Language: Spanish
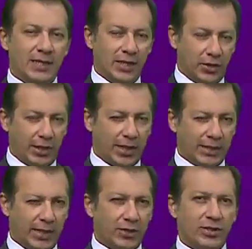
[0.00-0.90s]
y no de
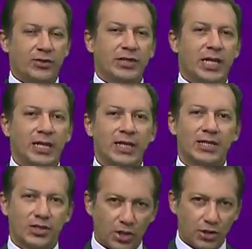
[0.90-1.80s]
seguirnos en nuestras
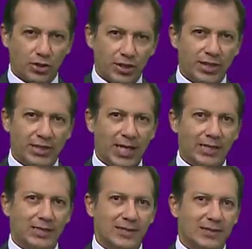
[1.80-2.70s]
redes
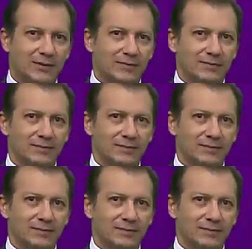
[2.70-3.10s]
sociodigitales.